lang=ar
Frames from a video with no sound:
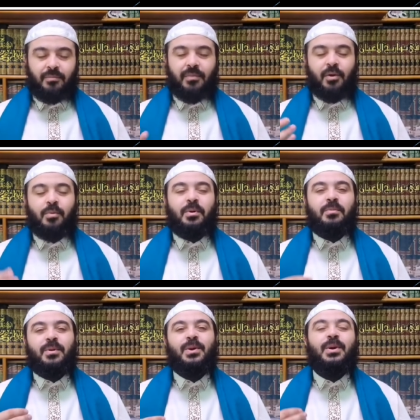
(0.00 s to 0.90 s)
ربع
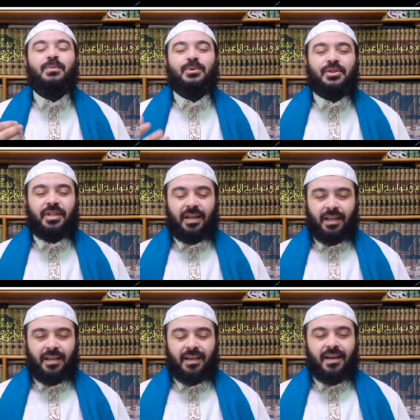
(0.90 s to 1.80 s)
مليون
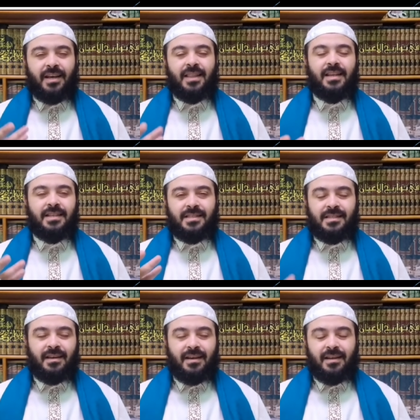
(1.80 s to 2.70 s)
مشترك هذا
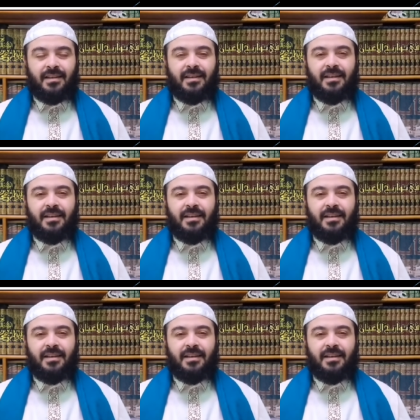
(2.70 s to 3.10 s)
الإنسان